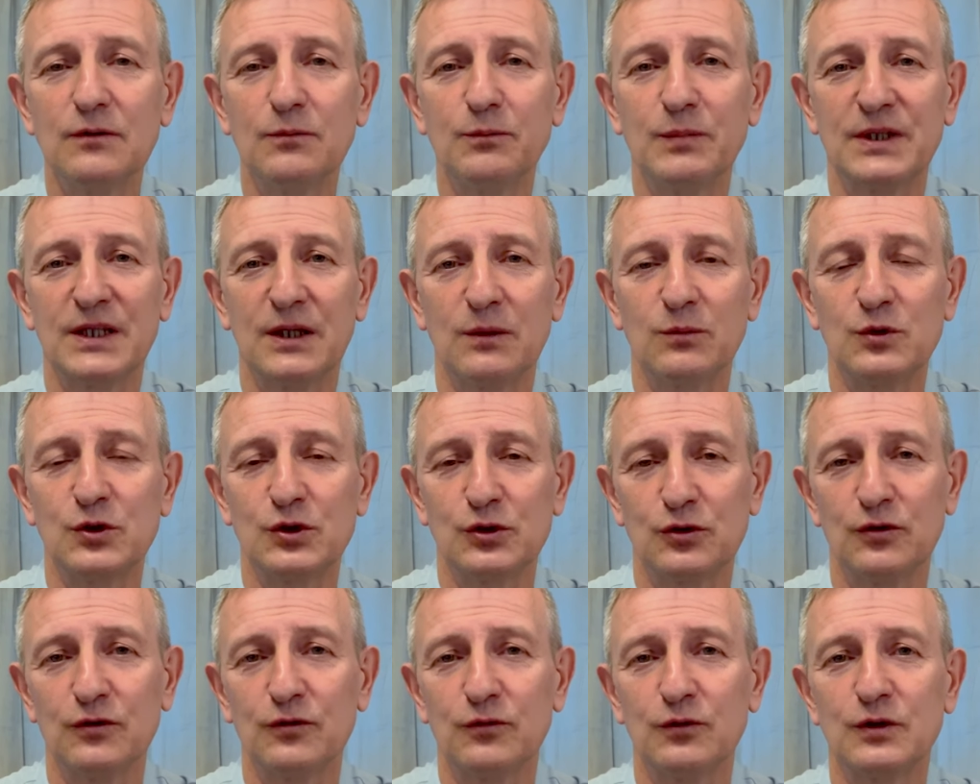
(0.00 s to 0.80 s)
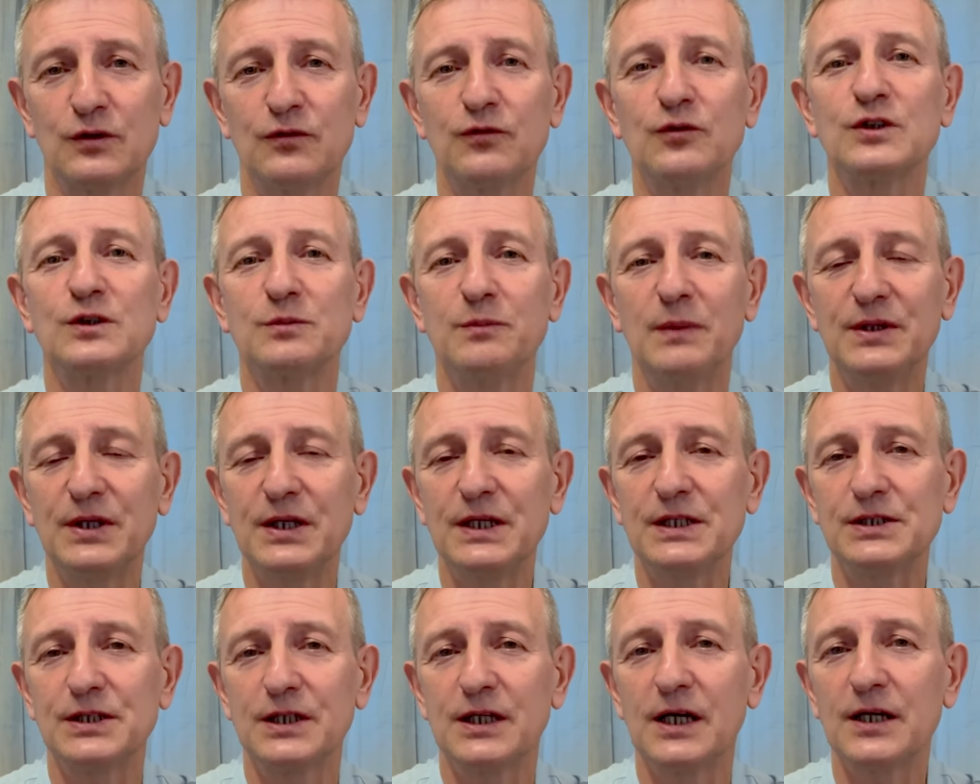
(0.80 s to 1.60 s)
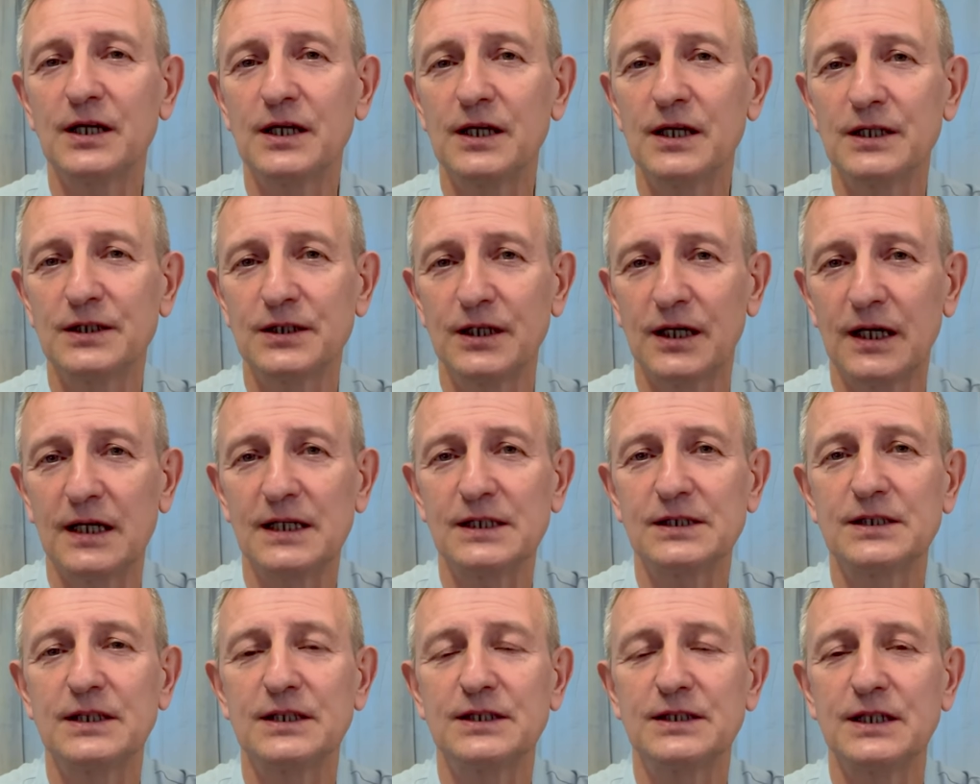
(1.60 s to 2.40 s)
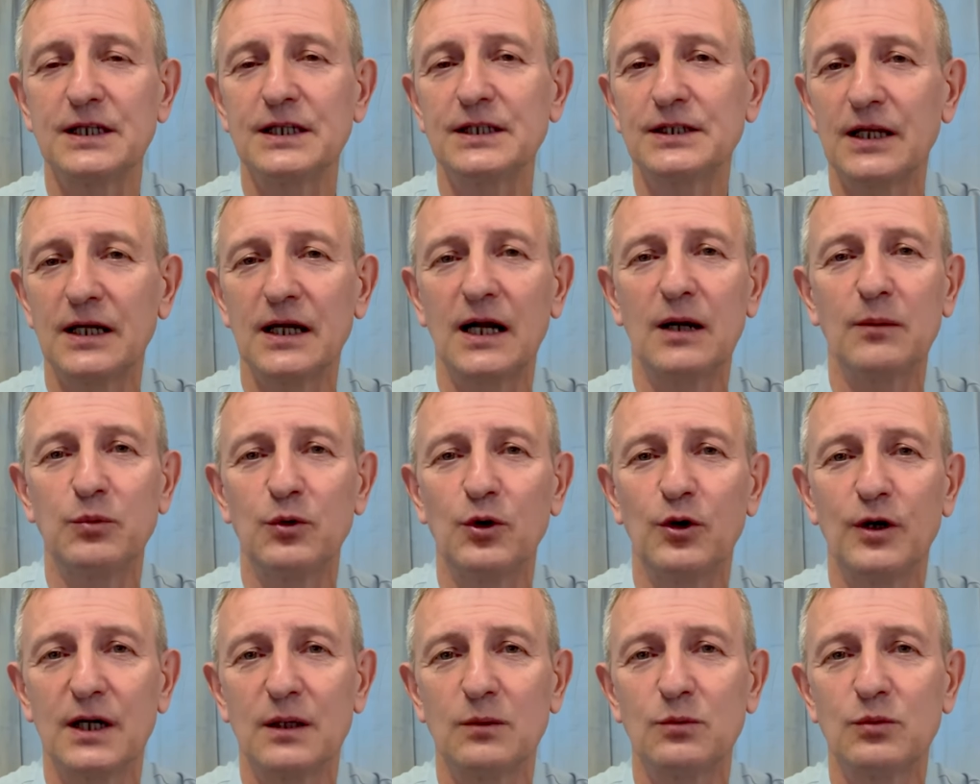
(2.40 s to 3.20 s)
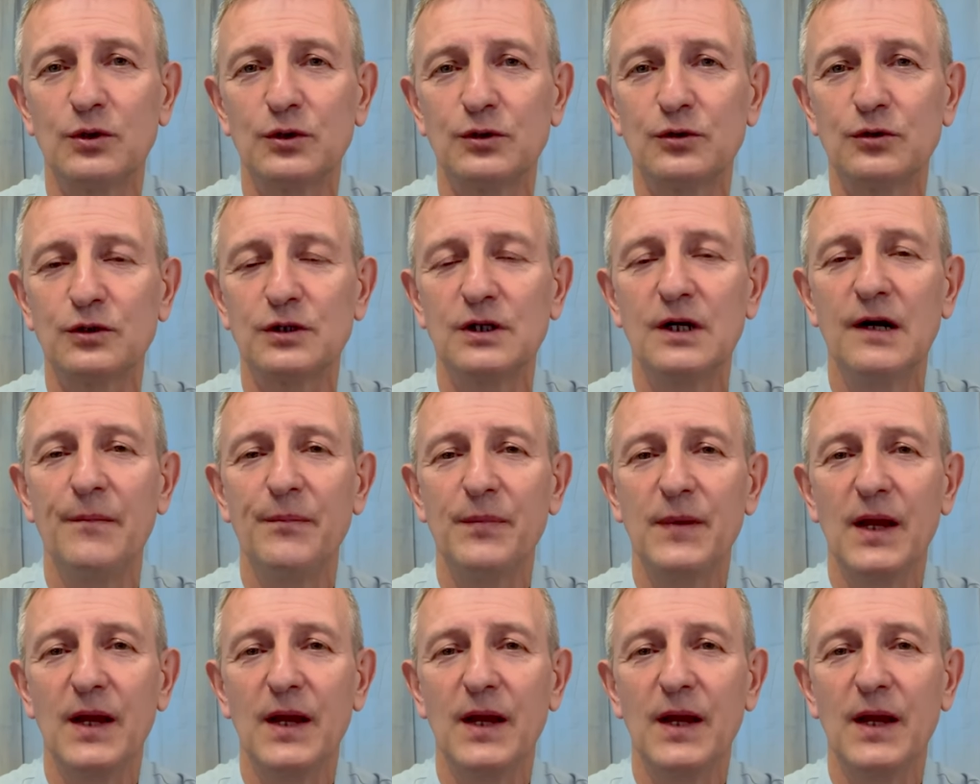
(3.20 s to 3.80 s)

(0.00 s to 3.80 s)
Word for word: потому что вот, вот смотрите, какие это красные директора плохо работают.